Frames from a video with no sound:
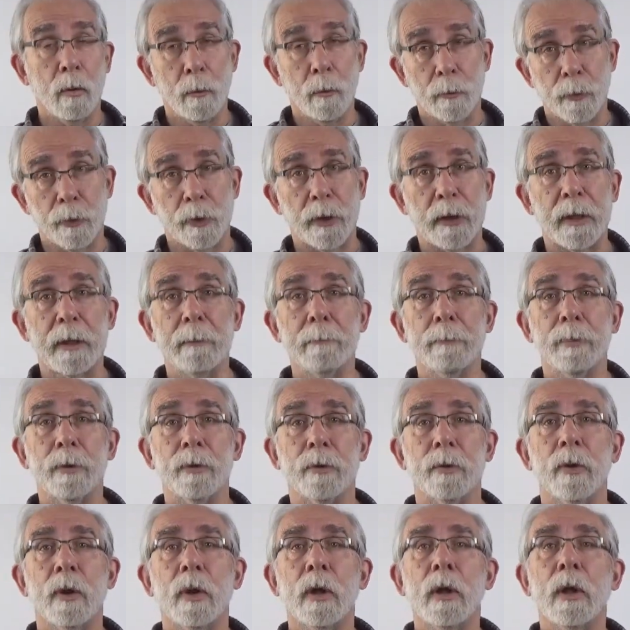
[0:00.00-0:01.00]
O por
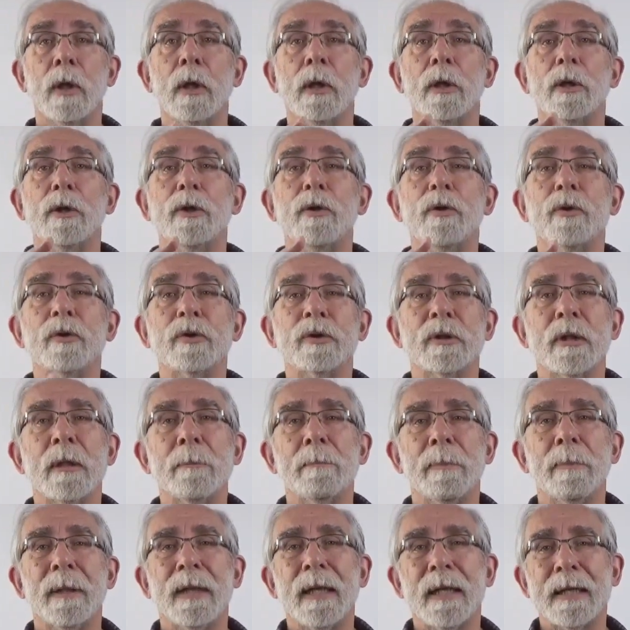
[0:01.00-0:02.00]
ejemplo, no
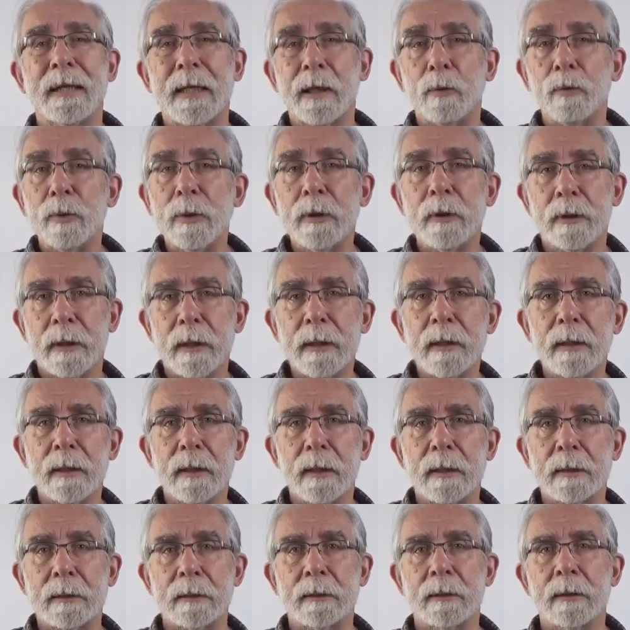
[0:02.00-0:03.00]
sé para qué lo
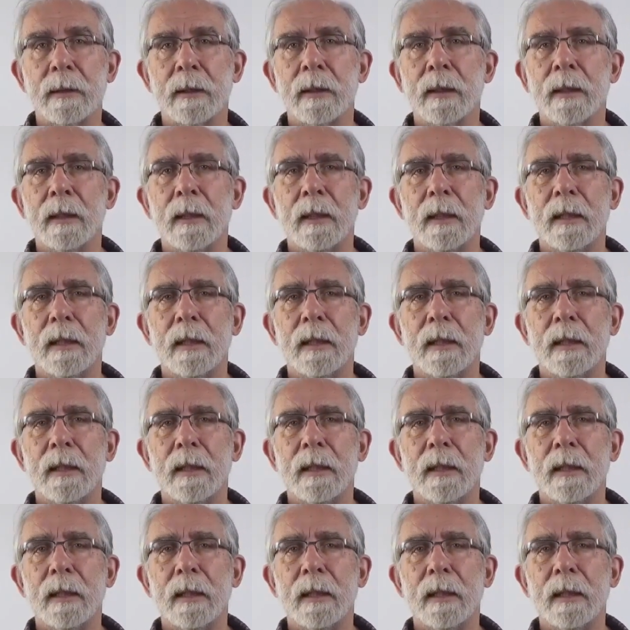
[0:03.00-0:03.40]
intentas.